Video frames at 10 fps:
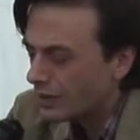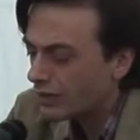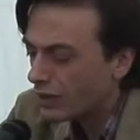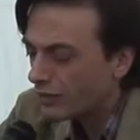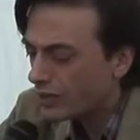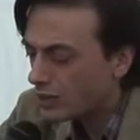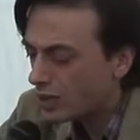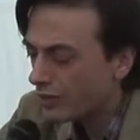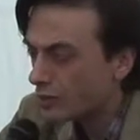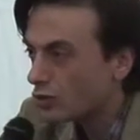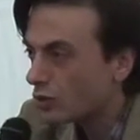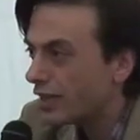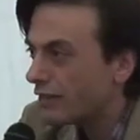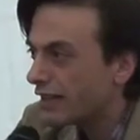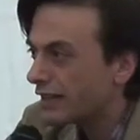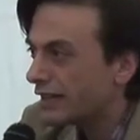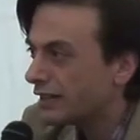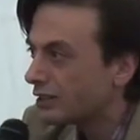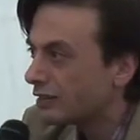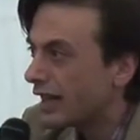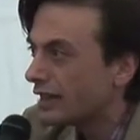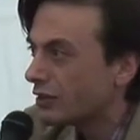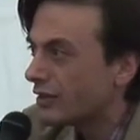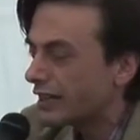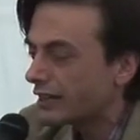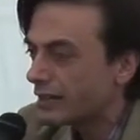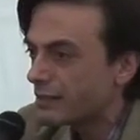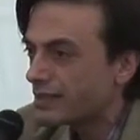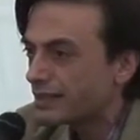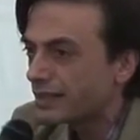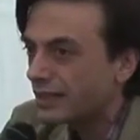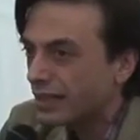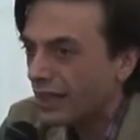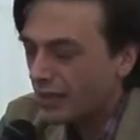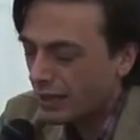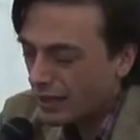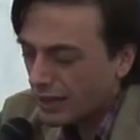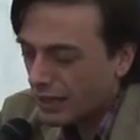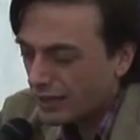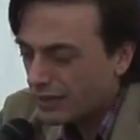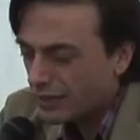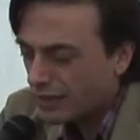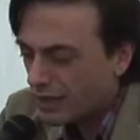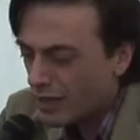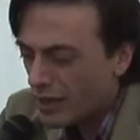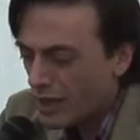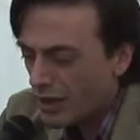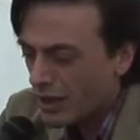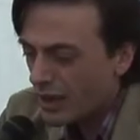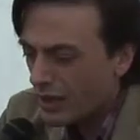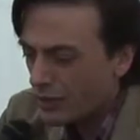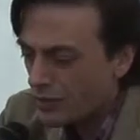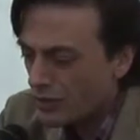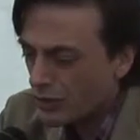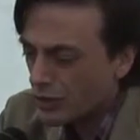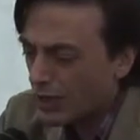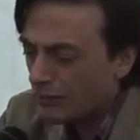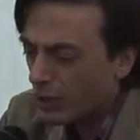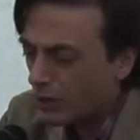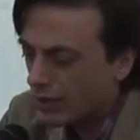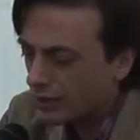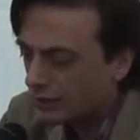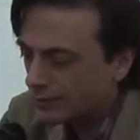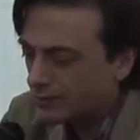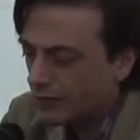Allora vi dicevo Giulia viene da lontano, viene da Messina e di, di, diciamo eh,